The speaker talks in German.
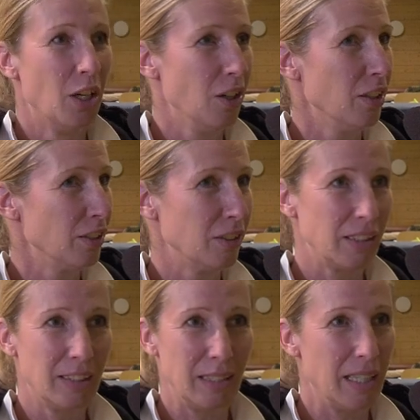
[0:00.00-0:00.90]

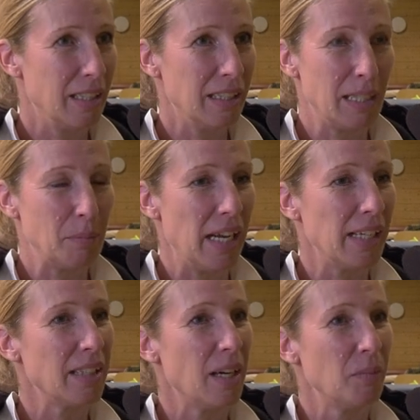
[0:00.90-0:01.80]
Und äh, am
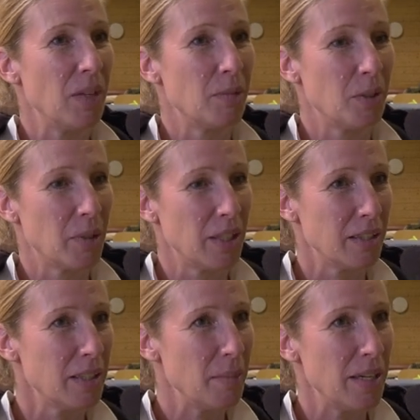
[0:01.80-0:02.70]
gleichen Abend habe ich mich
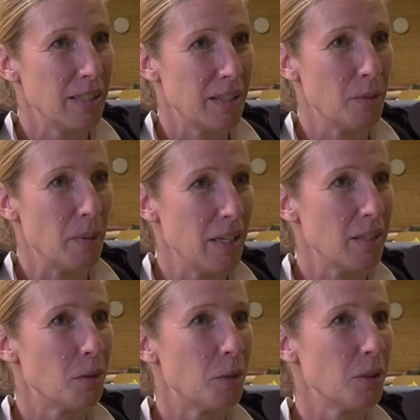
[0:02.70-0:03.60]
angemeldet zum
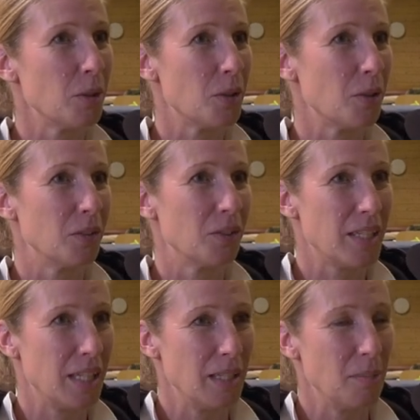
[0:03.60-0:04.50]
ersten Kurs und
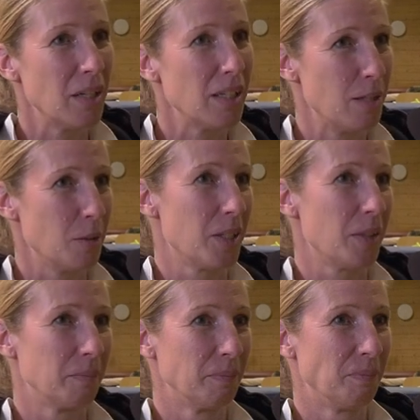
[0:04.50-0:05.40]
seitdem geht's los.